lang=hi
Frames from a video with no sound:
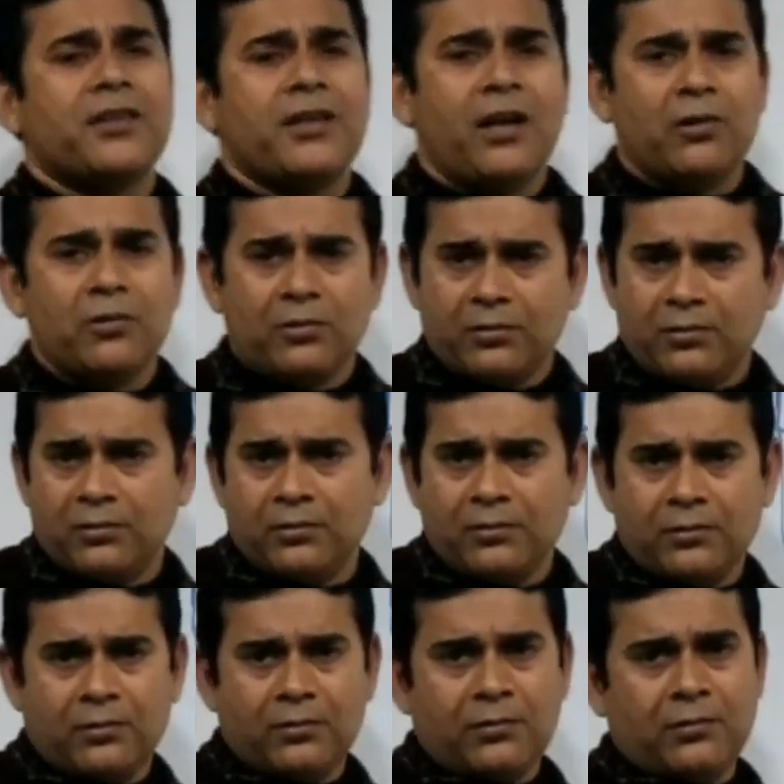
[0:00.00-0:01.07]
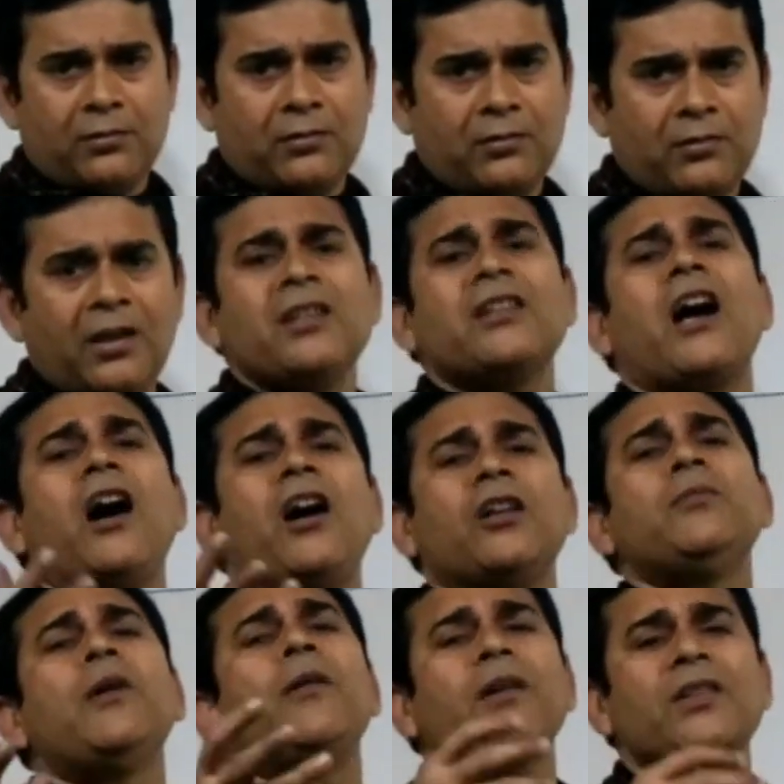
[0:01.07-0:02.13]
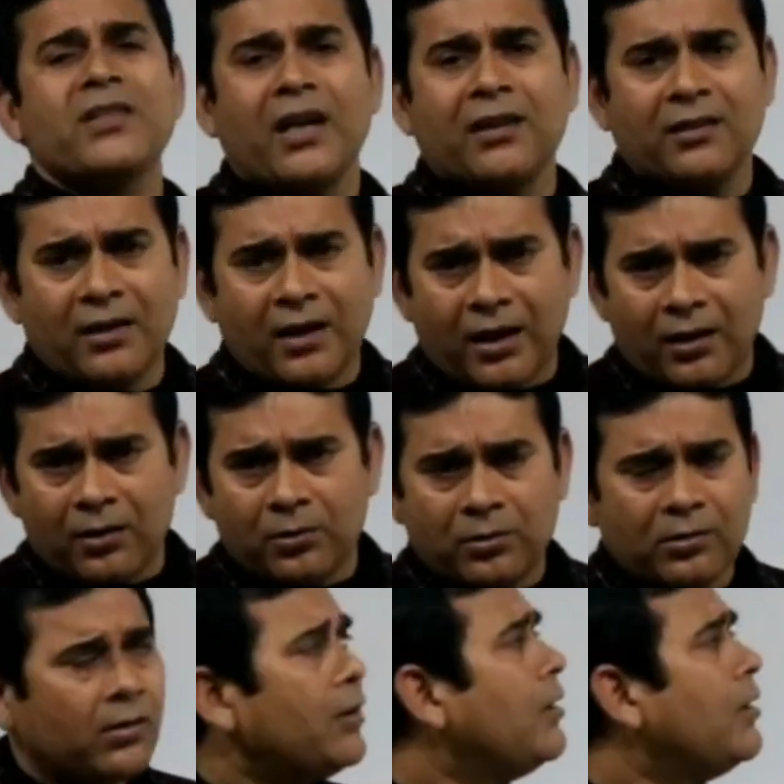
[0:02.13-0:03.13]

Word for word: किया हो इनका अनुभव अच्छा न रहा हो